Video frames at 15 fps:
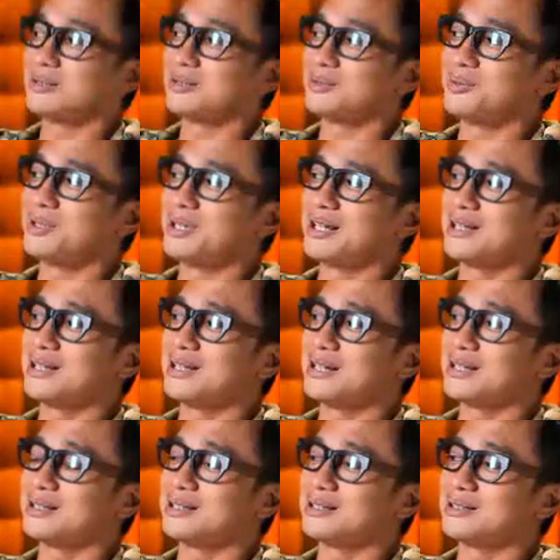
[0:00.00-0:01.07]
kulihat-lihat
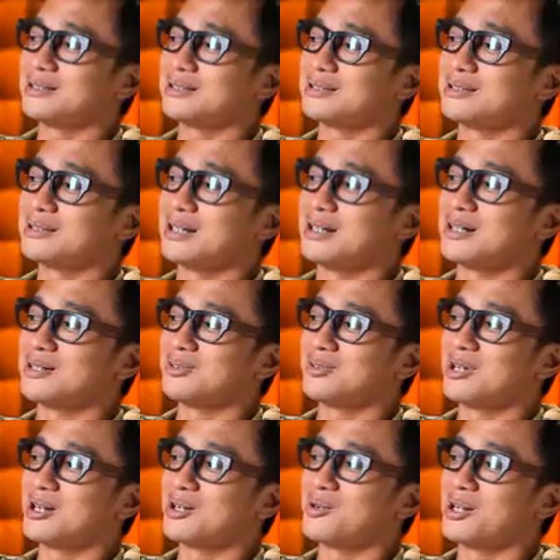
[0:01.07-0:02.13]
kandang
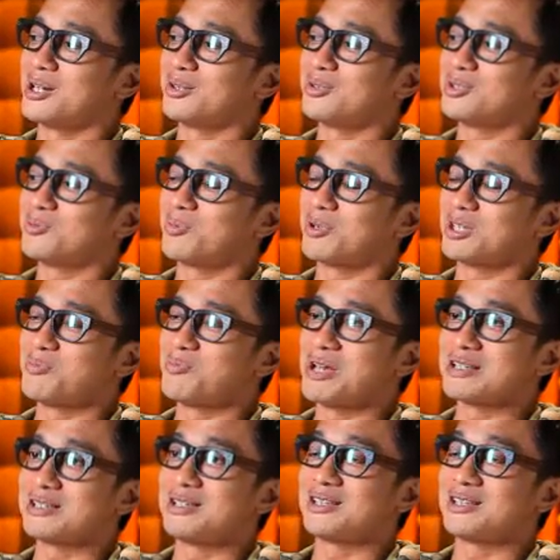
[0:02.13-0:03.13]
jurang doang itu seperti masjid